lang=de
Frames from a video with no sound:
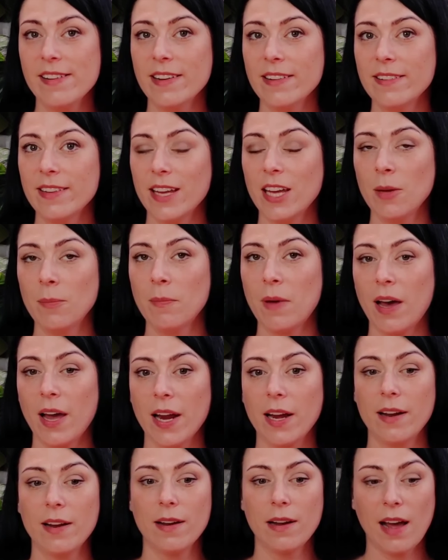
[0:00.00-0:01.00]
da sie eben
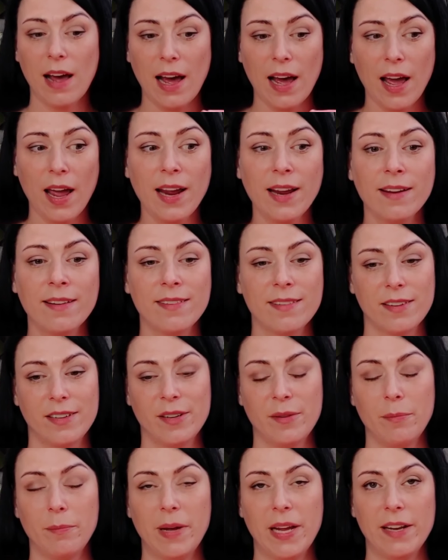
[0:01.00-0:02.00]
einen
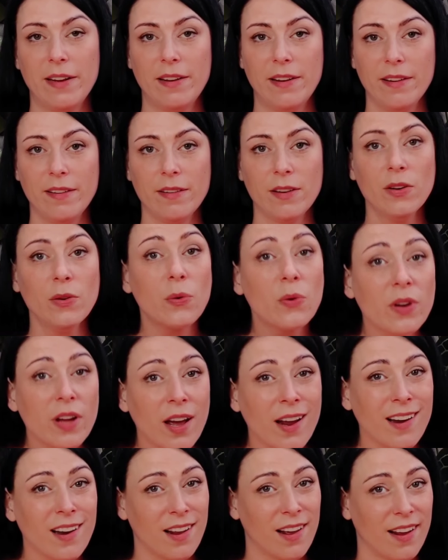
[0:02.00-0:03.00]
einzelnen männlichen
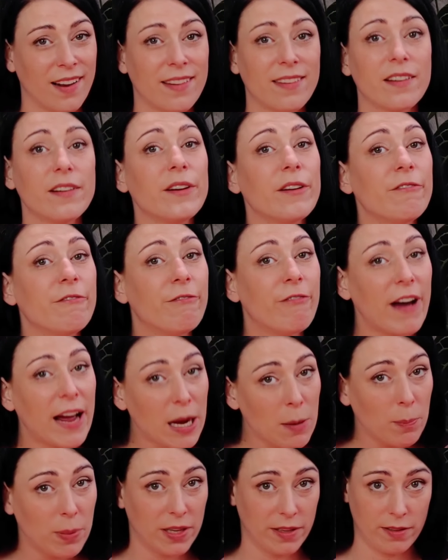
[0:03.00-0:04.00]
und einen einzelnen
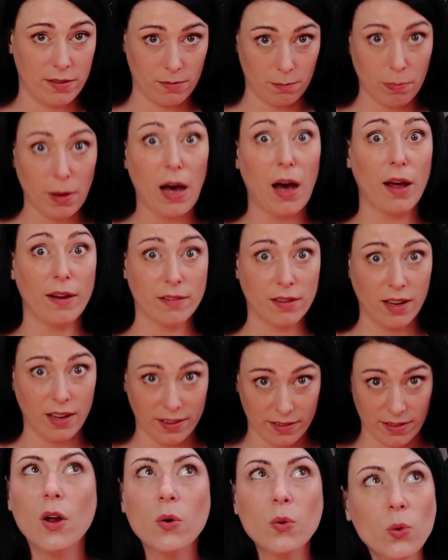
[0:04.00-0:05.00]
weiblichen Part
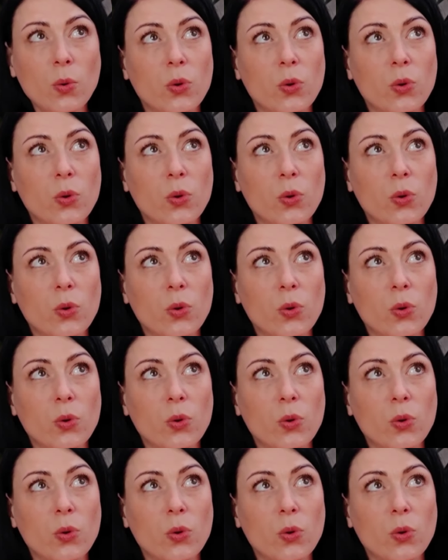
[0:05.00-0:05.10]
hat.